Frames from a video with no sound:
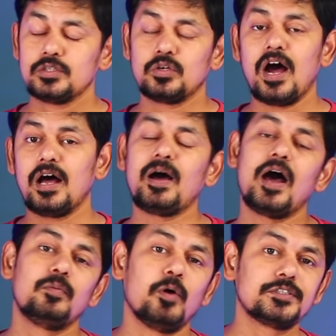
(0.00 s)
సో ఆ
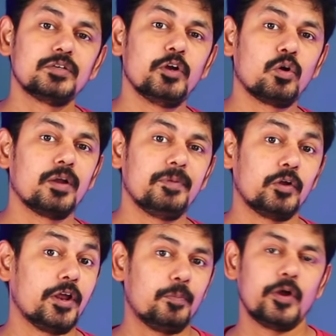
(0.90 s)
అన్బాక్సింగ్ వీడియో కూడా
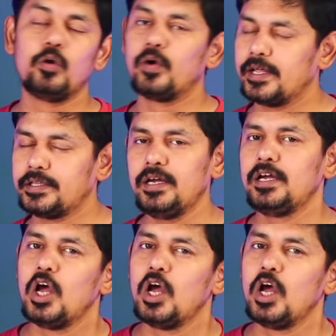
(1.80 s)
మీకు రేపు ఎల్లుండి అయితే